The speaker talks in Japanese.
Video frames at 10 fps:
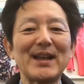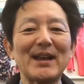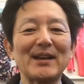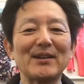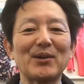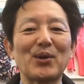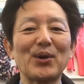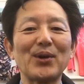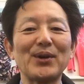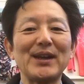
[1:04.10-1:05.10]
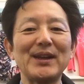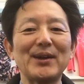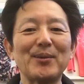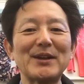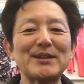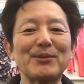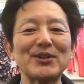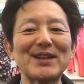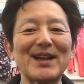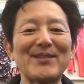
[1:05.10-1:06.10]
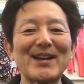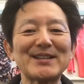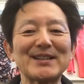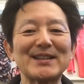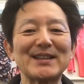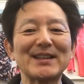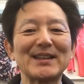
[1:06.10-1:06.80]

店、心よりお待ち申し上げます。